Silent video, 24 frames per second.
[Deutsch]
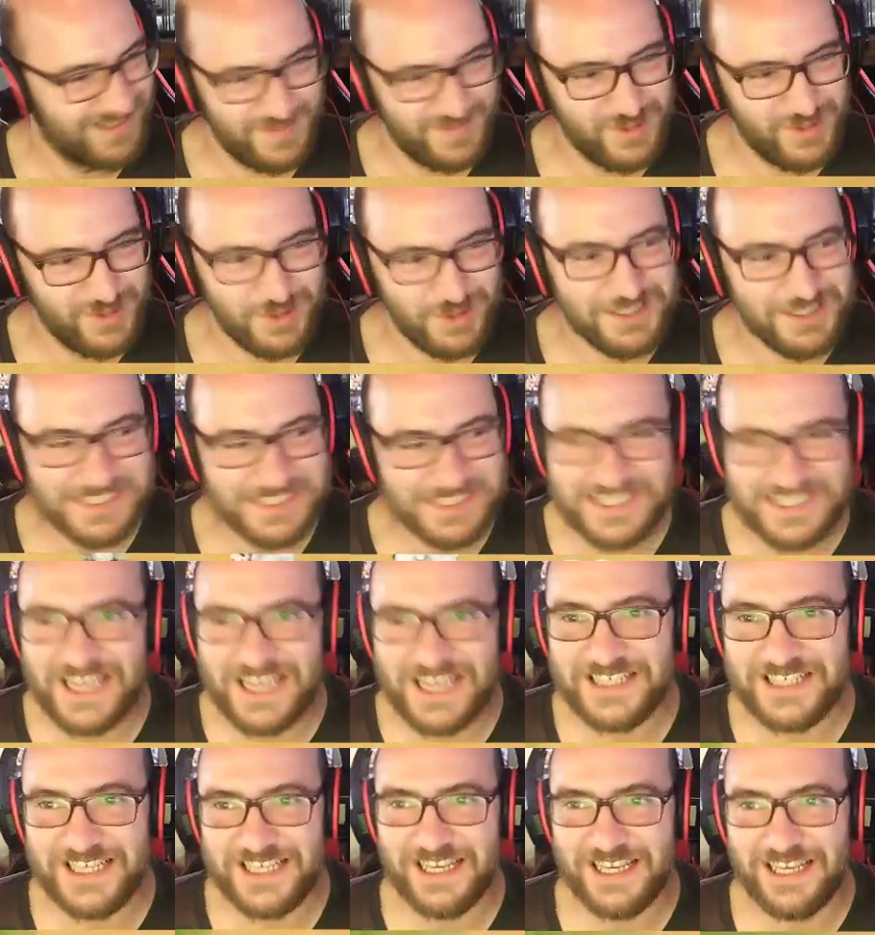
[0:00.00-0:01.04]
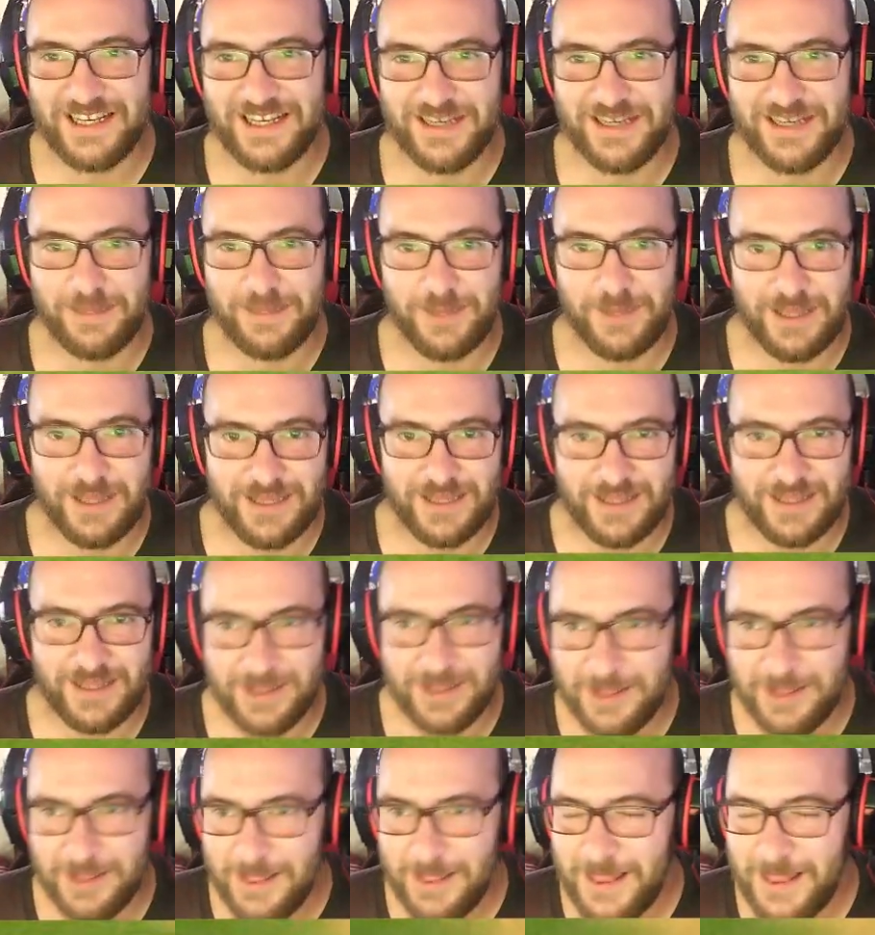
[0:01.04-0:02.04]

Ich bin schon sehr, sehr lange dabei.